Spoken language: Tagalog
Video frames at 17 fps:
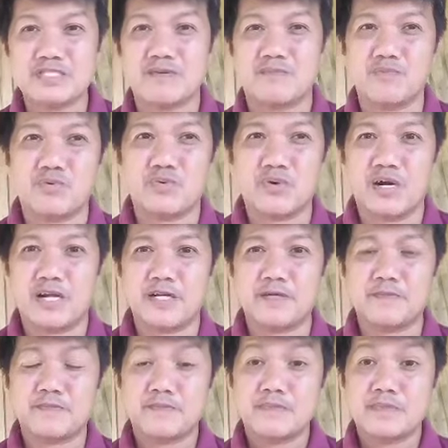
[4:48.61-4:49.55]
sa
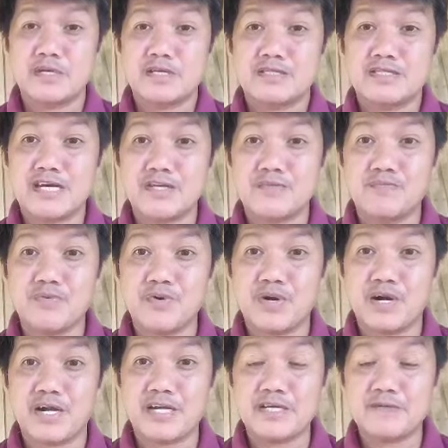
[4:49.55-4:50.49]
buhay, tayo
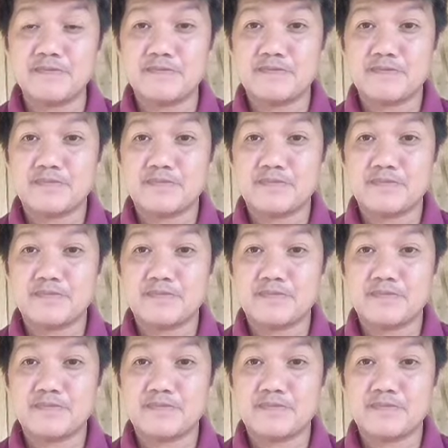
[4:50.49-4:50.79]
po ay